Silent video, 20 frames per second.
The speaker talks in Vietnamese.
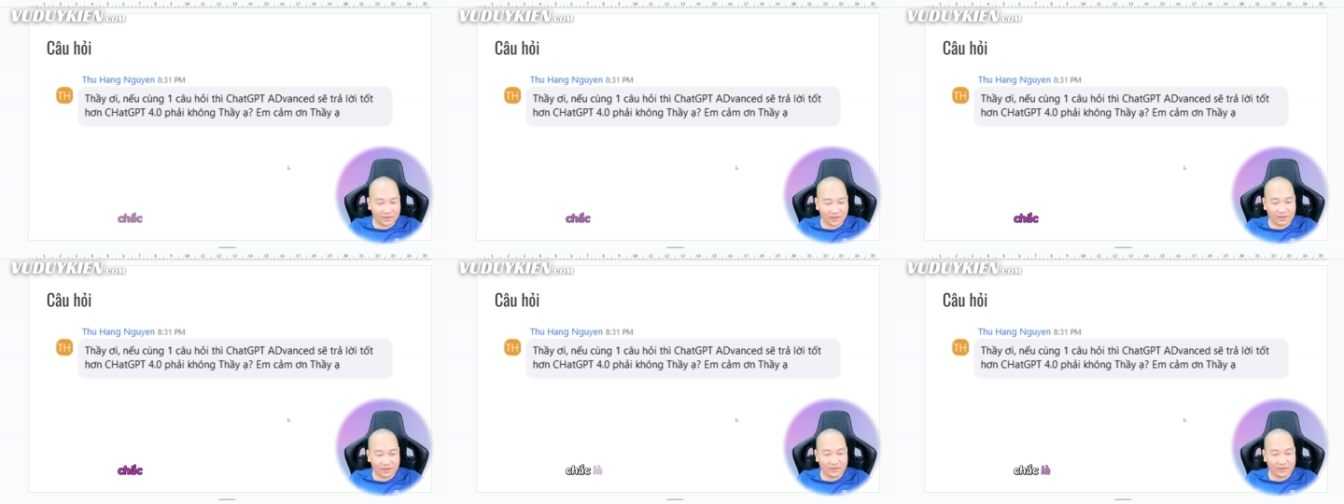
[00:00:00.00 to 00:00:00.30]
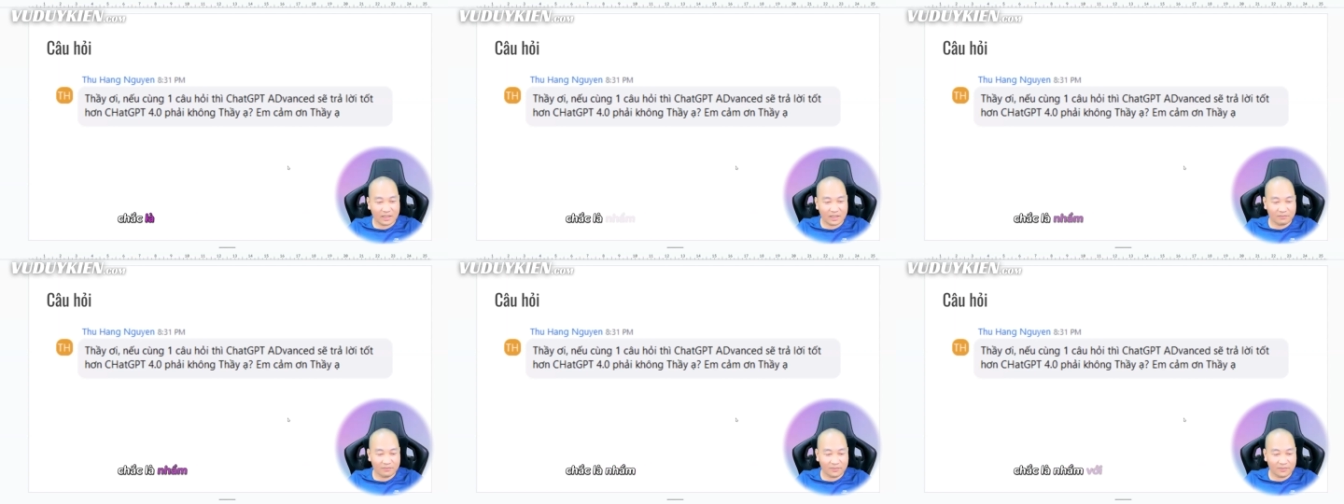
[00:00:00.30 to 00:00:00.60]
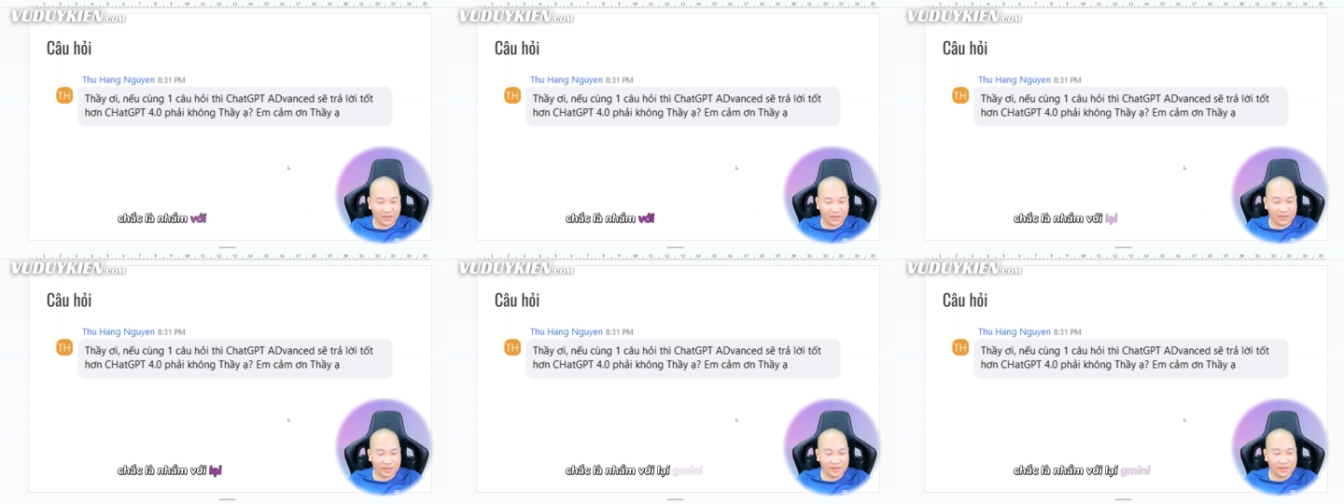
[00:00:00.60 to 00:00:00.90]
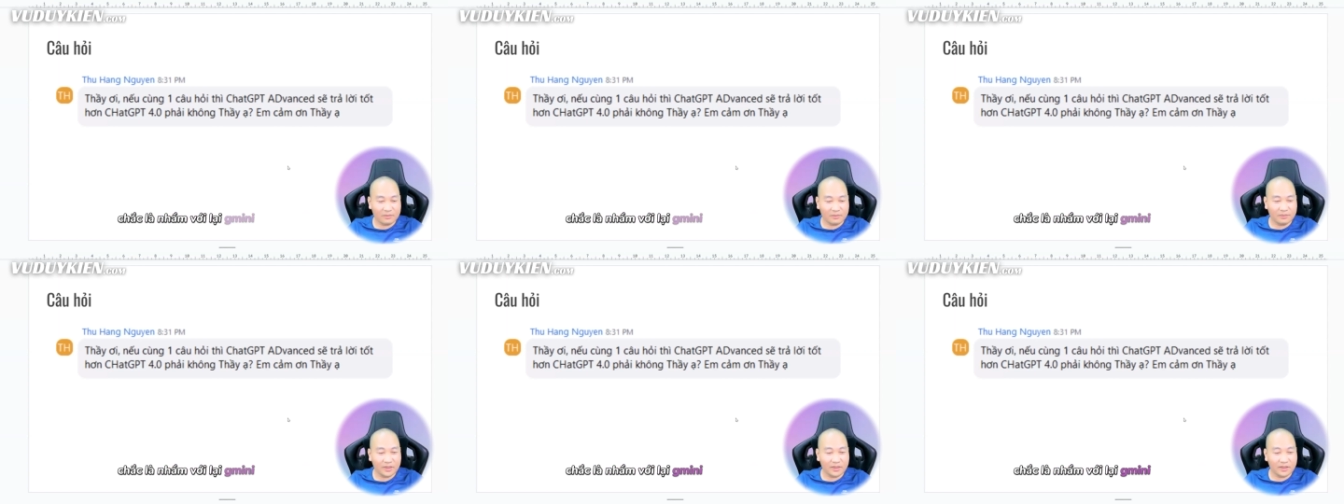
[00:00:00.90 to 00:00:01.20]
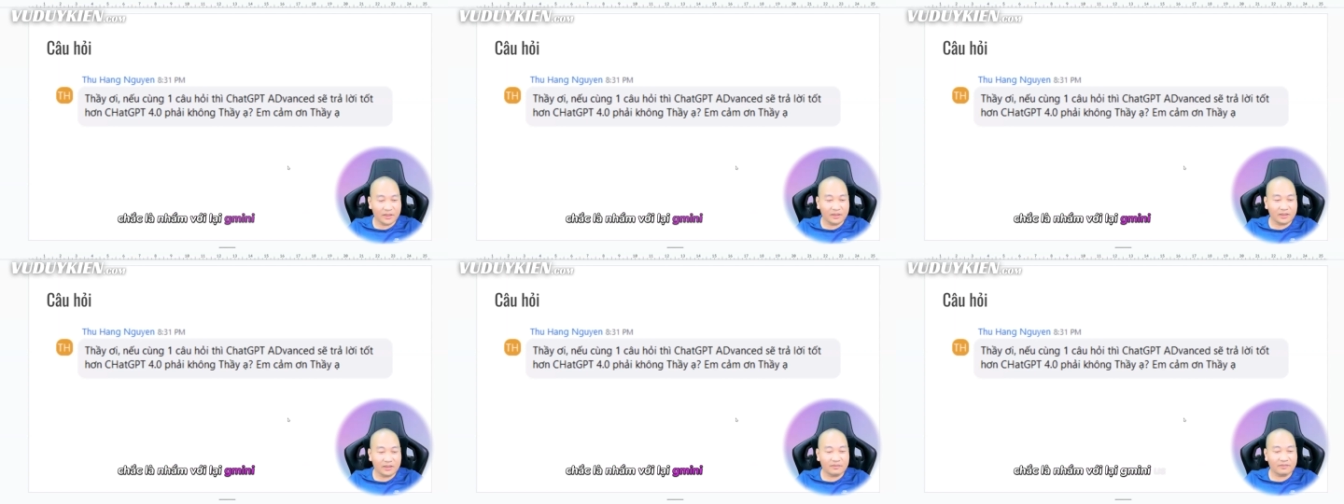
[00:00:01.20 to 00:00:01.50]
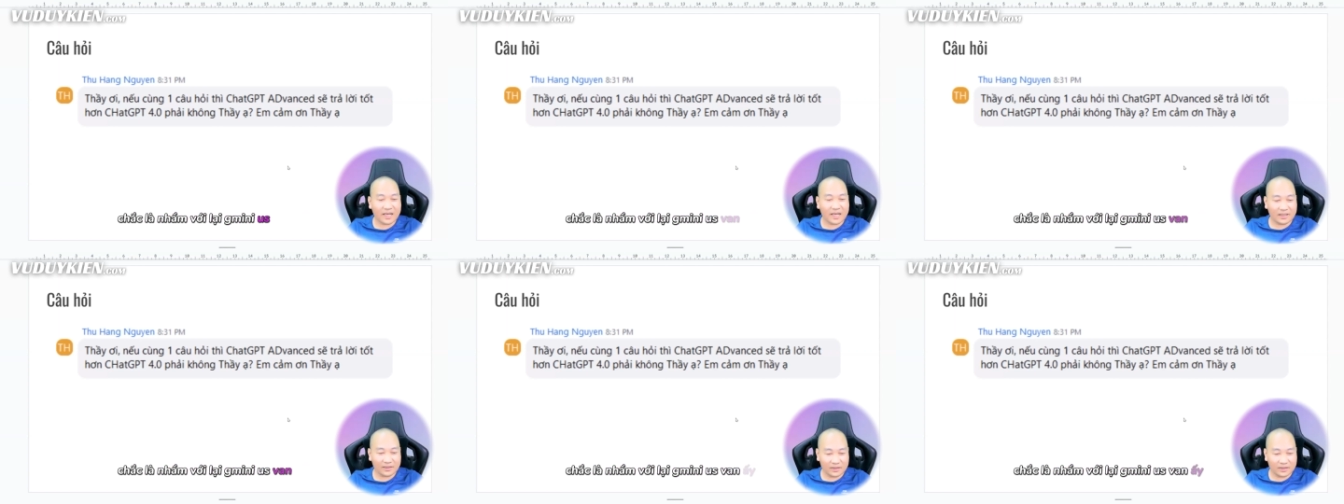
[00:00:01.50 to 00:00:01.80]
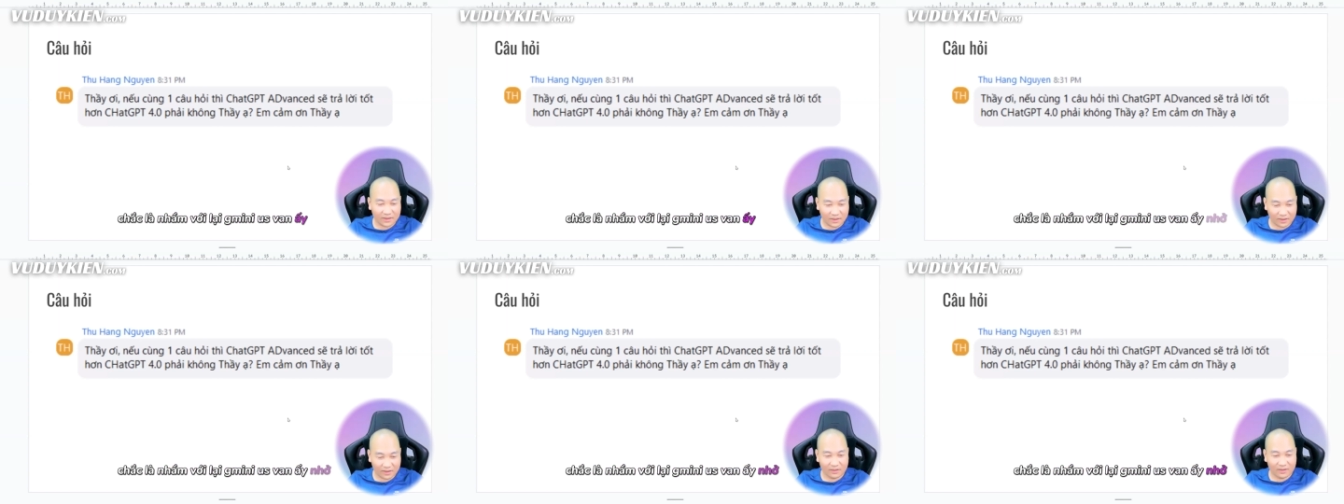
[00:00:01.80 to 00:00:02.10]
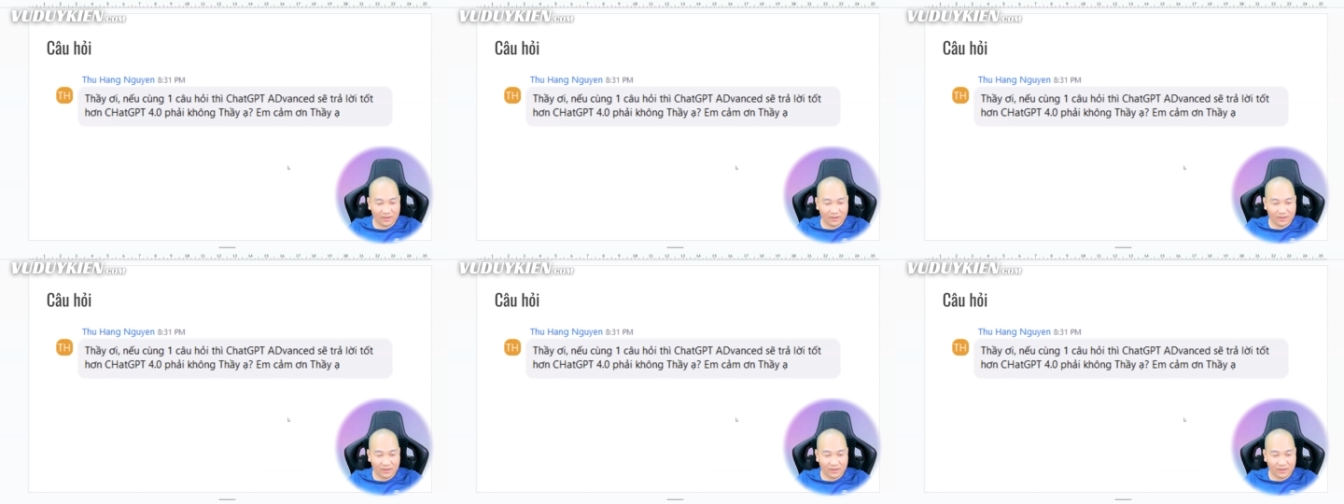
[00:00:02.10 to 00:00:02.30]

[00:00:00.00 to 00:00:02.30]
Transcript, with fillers: chắc là nhầm với lại Gemini Advanced ấy nhỉ.